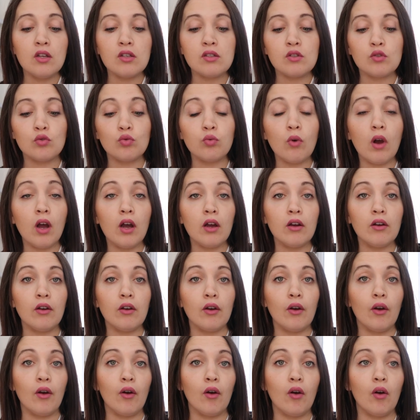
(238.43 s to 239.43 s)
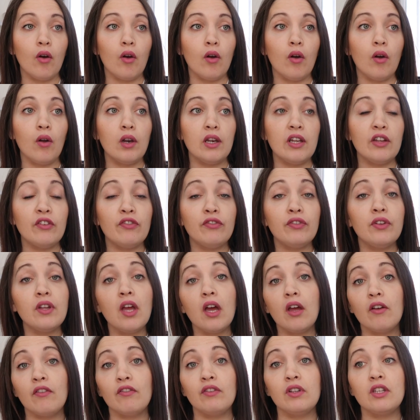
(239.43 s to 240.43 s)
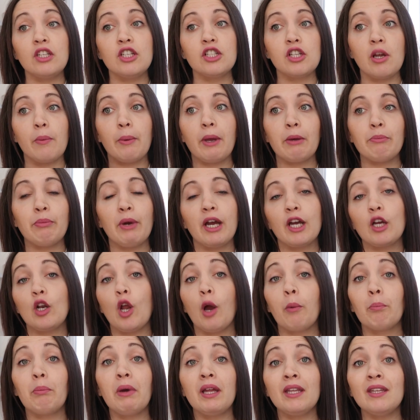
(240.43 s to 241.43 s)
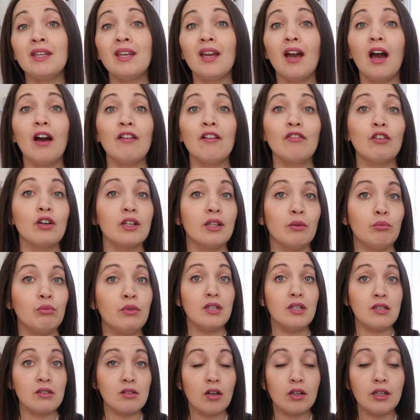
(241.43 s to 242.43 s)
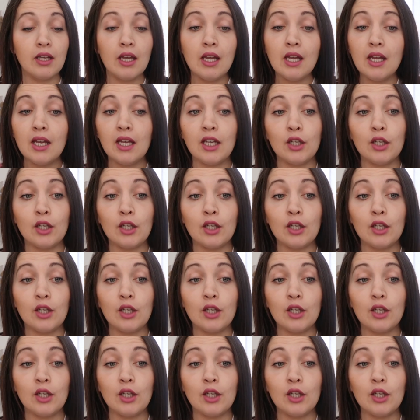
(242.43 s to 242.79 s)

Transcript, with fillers: soit euh, les filles avaient déjà préparé leur panier avant le des soldes